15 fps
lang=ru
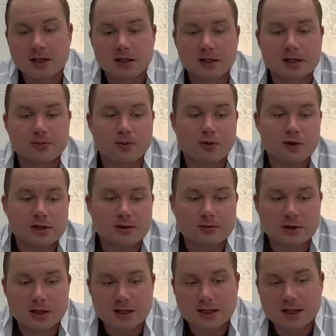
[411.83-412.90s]

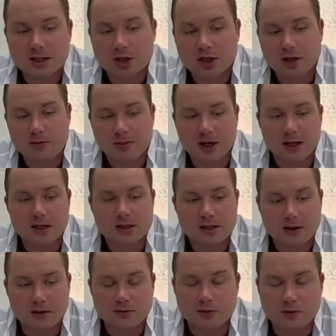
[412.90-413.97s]
использование тех же
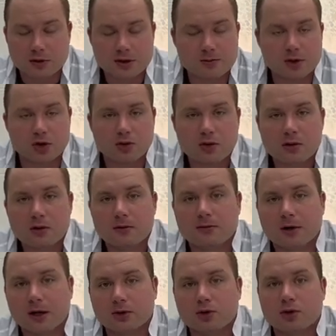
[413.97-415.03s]
липолитиков у косметологов,
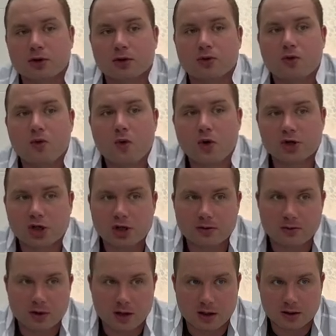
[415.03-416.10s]
которые
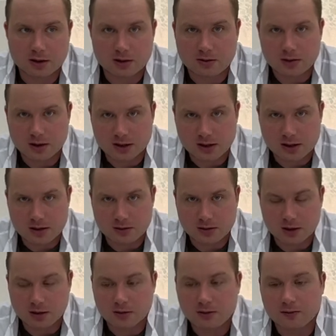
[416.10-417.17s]
очень
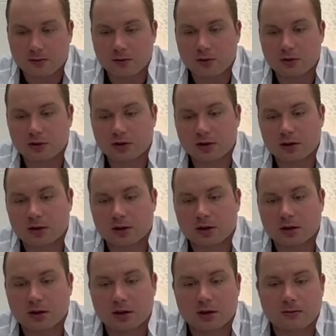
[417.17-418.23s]
малоэффективны, Вот.
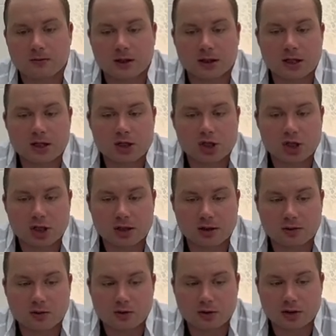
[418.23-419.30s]
Э, и в отличие
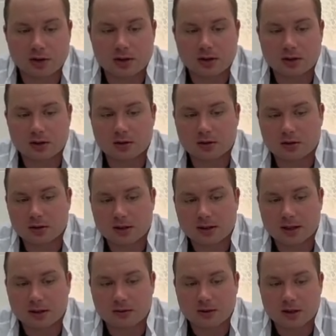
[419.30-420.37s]
от,
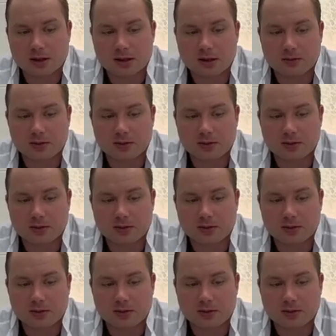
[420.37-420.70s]
соответственно,